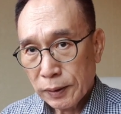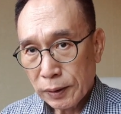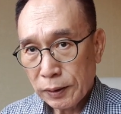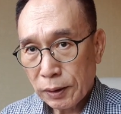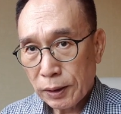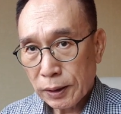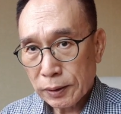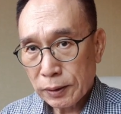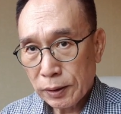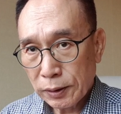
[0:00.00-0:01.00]

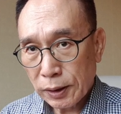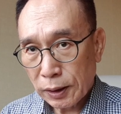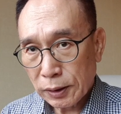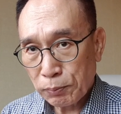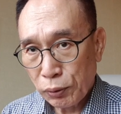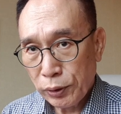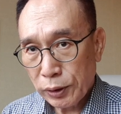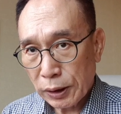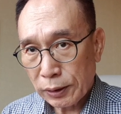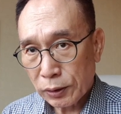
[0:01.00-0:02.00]
현대과학에서 현재까지
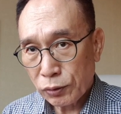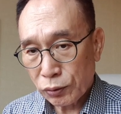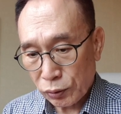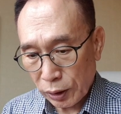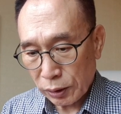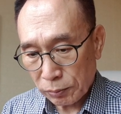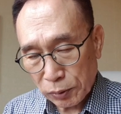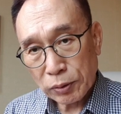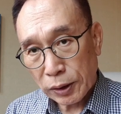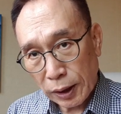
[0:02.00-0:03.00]
풀리지 않는 수수께끼는
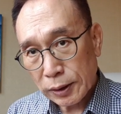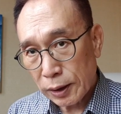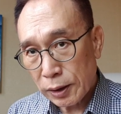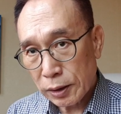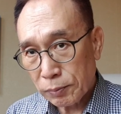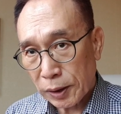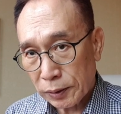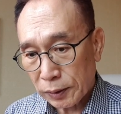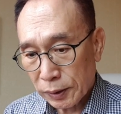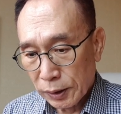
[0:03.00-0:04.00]
뭐 여러 가지가
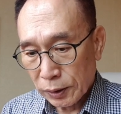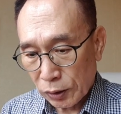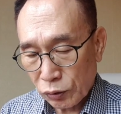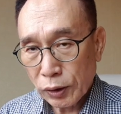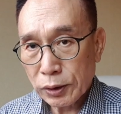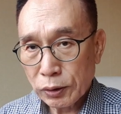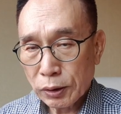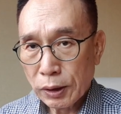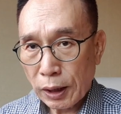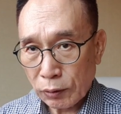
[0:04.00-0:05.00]
있겠지만은 그 중에서
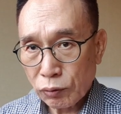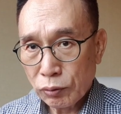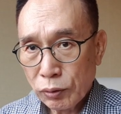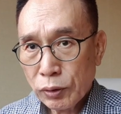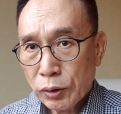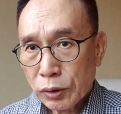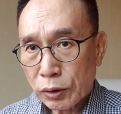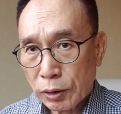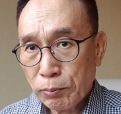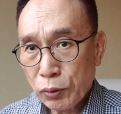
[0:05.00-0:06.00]
아주
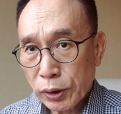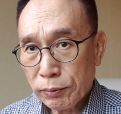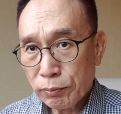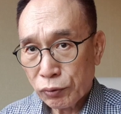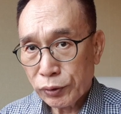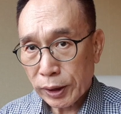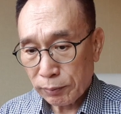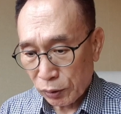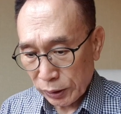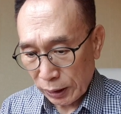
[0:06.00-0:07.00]
근본적인
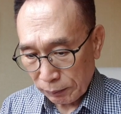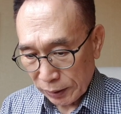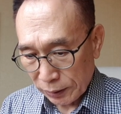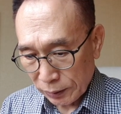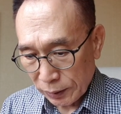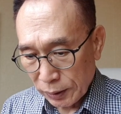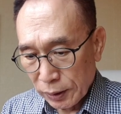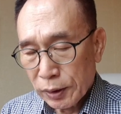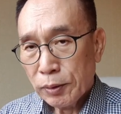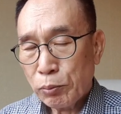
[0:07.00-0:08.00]
문제가 뭐냐 하면은
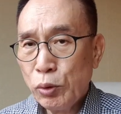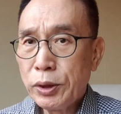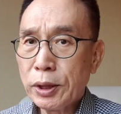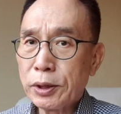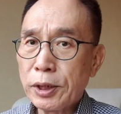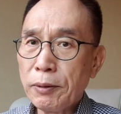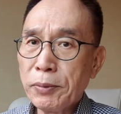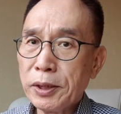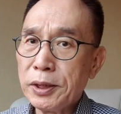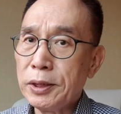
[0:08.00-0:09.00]
물질에서
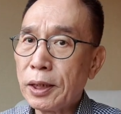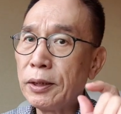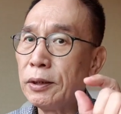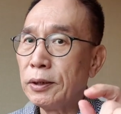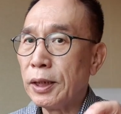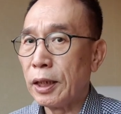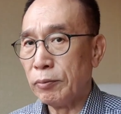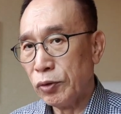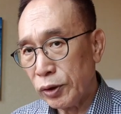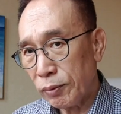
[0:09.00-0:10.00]
생명이 시작되었느냐
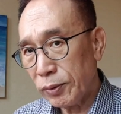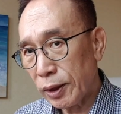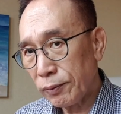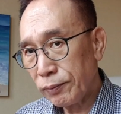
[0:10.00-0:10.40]
하는 문제입니다.